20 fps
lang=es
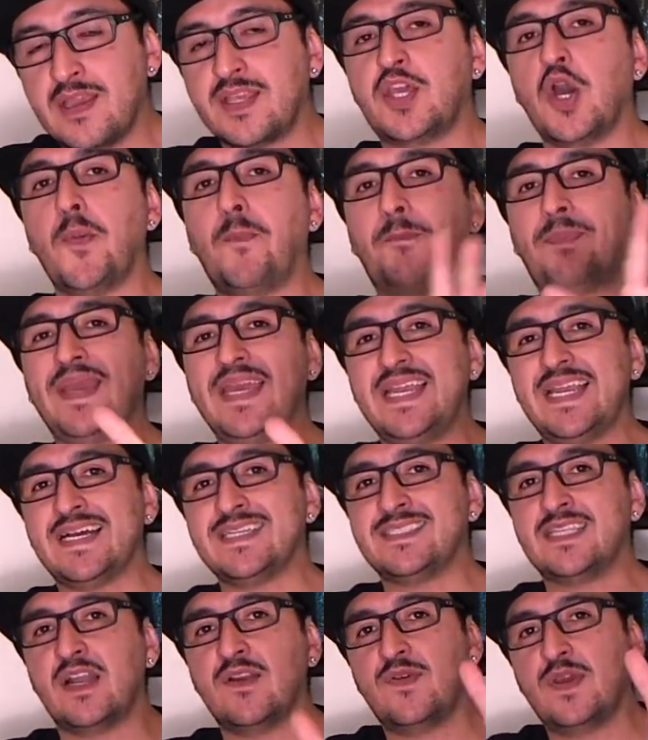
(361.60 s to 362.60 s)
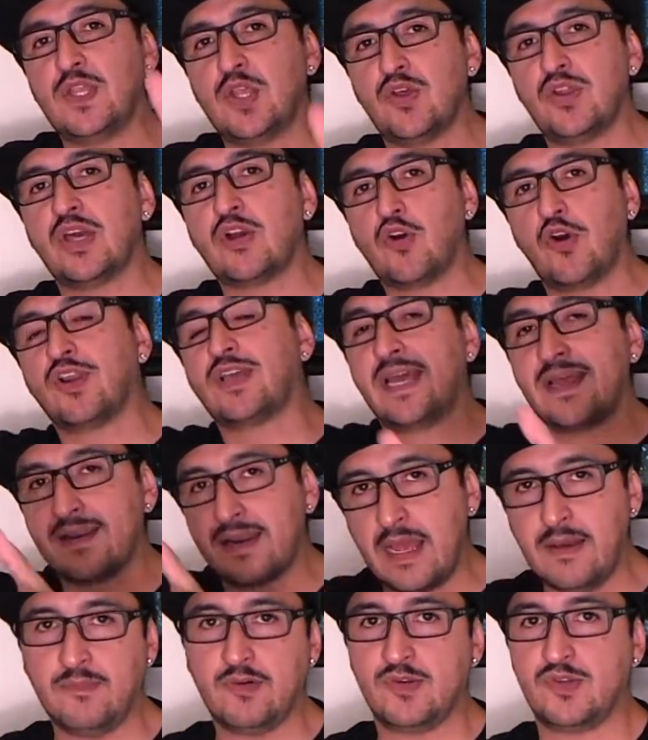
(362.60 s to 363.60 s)
¿Qué opinas del video de Jorge
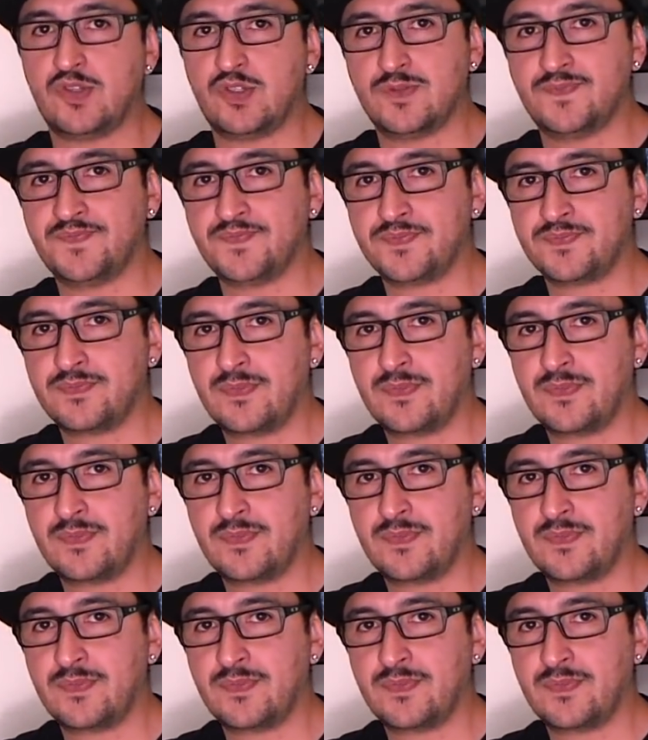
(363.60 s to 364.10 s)
Ramos?